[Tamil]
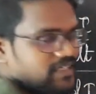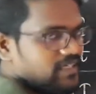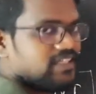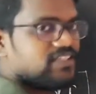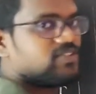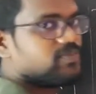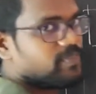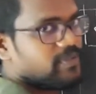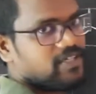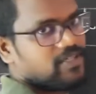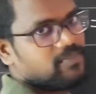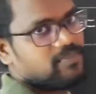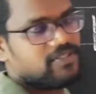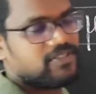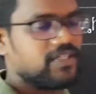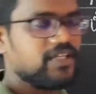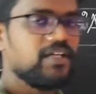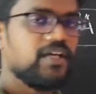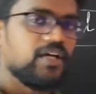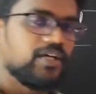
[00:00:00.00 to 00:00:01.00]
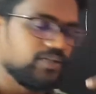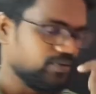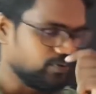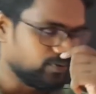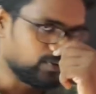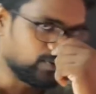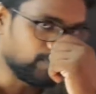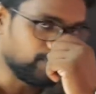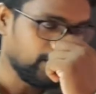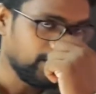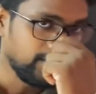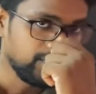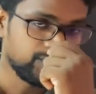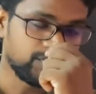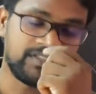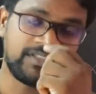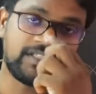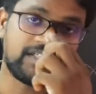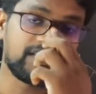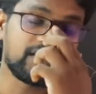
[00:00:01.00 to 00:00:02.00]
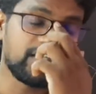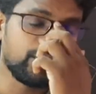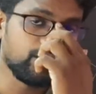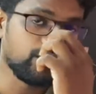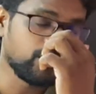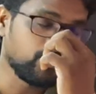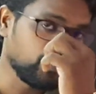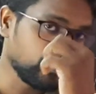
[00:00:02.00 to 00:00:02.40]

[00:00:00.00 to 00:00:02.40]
அனலைஸ் பண்ணுற மாதிரி இருக்கும் ஸோ இந்த இடத்துல இன்னொரு